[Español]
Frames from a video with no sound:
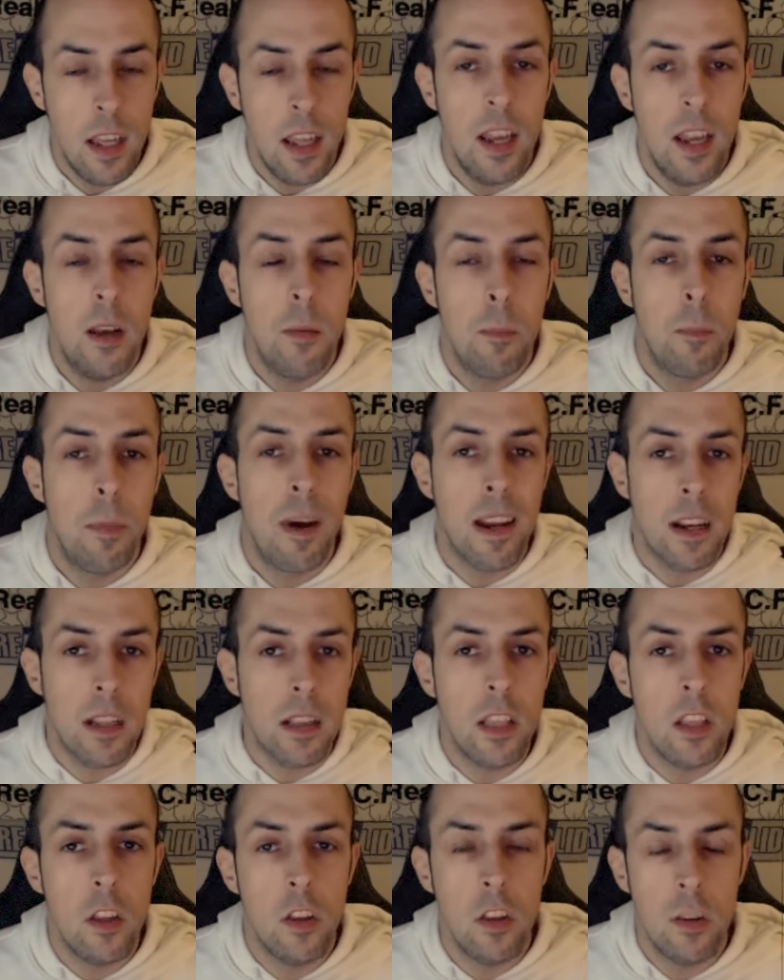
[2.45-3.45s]
el
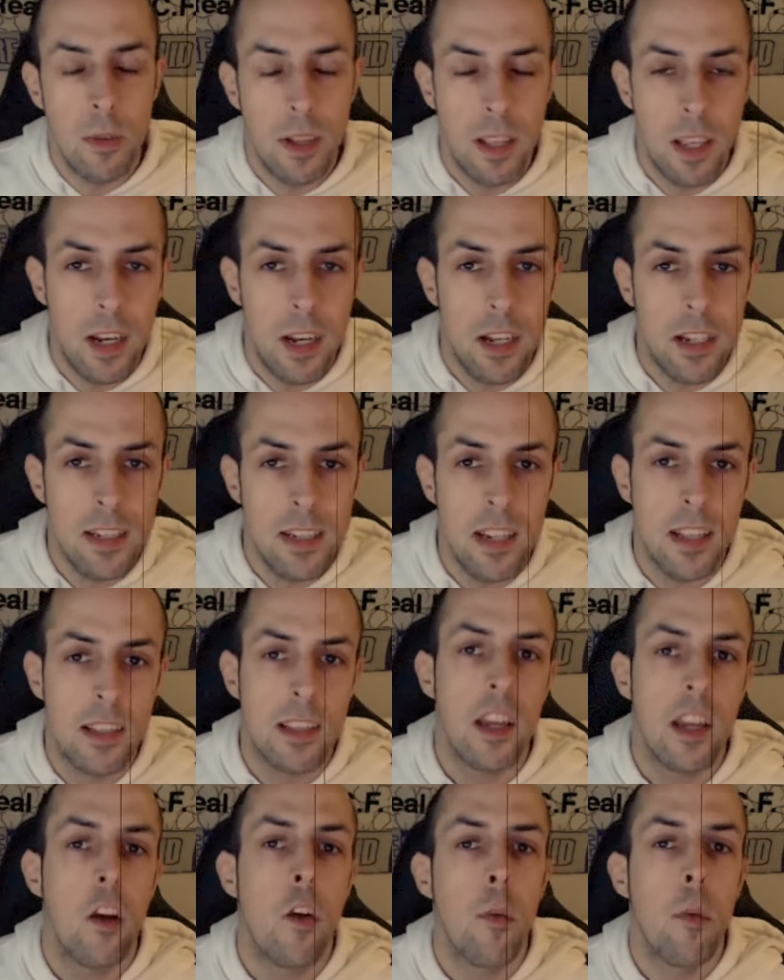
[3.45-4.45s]
partido de mañana en el
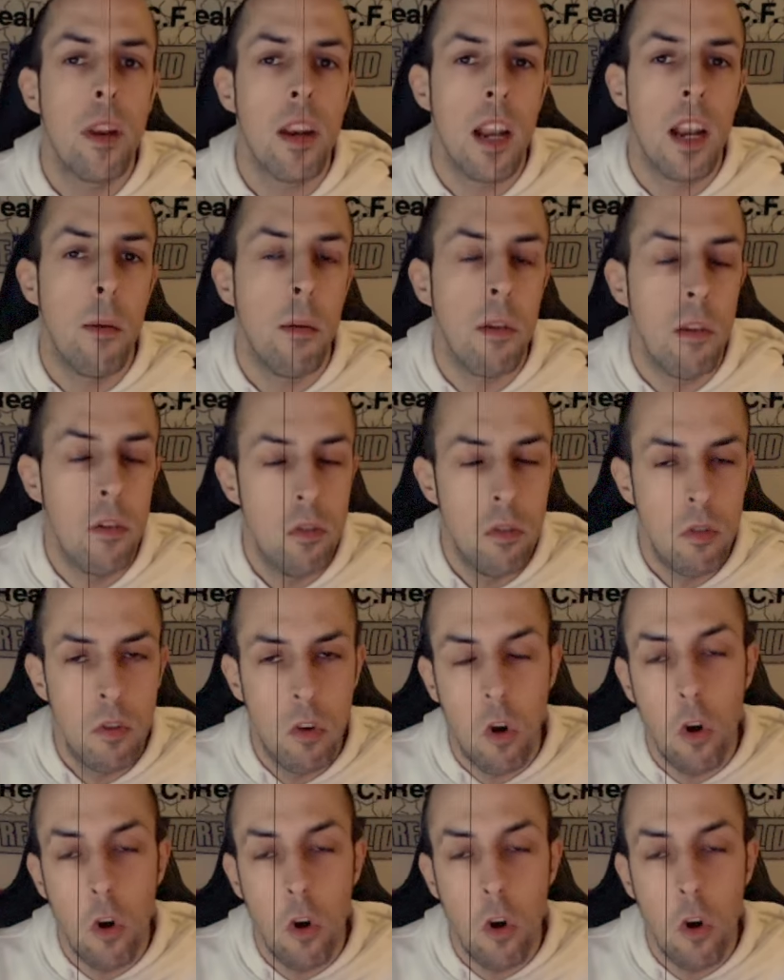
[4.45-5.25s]
Santiago Bernabéu